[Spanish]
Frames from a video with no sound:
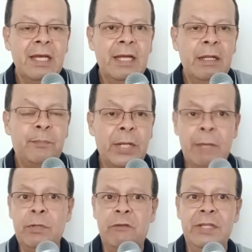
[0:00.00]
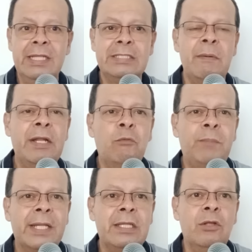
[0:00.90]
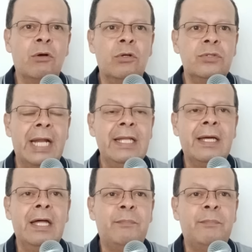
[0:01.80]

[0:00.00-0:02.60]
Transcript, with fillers: eh, por ejemplo, el fin de semana un partido contra Liga